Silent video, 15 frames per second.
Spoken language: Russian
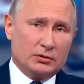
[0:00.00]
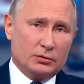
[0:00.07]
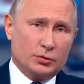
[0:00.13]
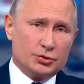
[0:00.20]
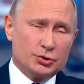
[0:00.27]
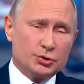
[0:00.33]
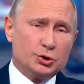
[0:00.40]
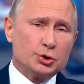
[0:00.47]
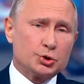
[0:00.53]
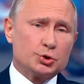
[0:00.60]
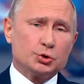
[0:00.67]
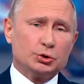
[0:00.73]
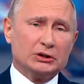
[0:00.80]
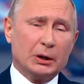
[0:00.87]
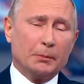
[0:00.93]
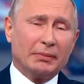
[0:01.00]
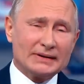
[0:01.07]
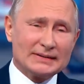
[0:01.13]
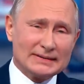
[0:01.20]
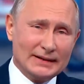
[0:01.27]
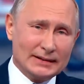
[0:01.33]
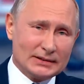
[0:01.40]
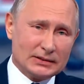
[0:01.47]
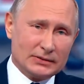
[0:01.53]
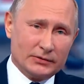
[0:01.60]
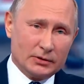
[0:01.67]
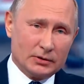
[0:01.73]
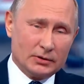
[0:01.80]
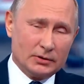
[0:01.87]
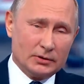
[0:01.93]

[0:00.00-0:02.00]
очень тяжелые последствия